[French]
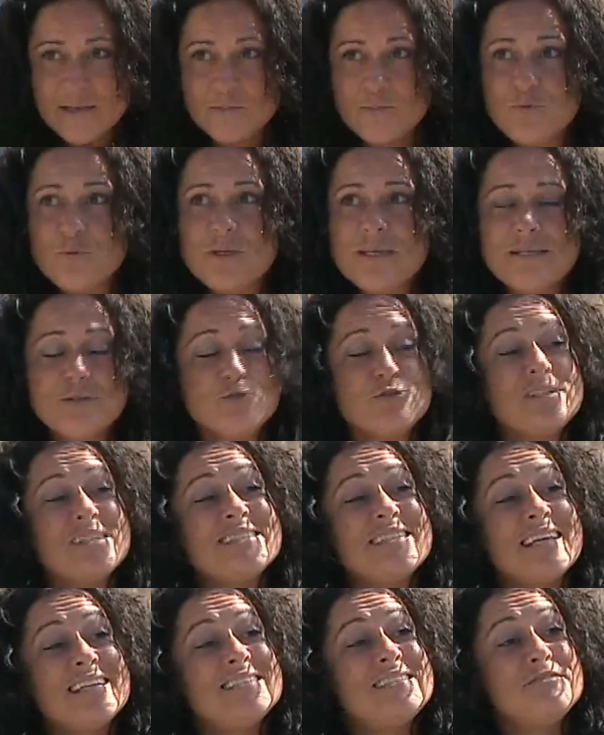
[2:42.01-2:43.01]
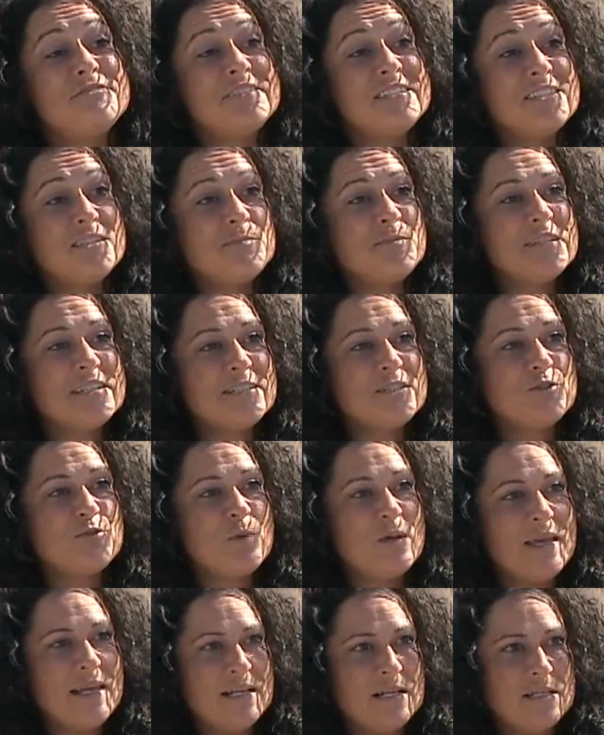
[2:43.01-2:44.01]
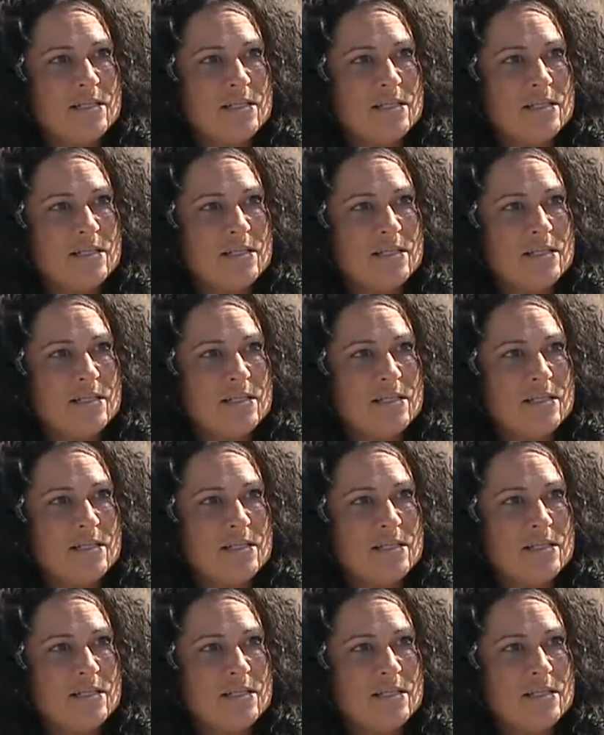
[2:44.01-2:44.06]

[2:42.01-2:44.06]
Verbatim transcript: Puis toutes les activités spirituelles,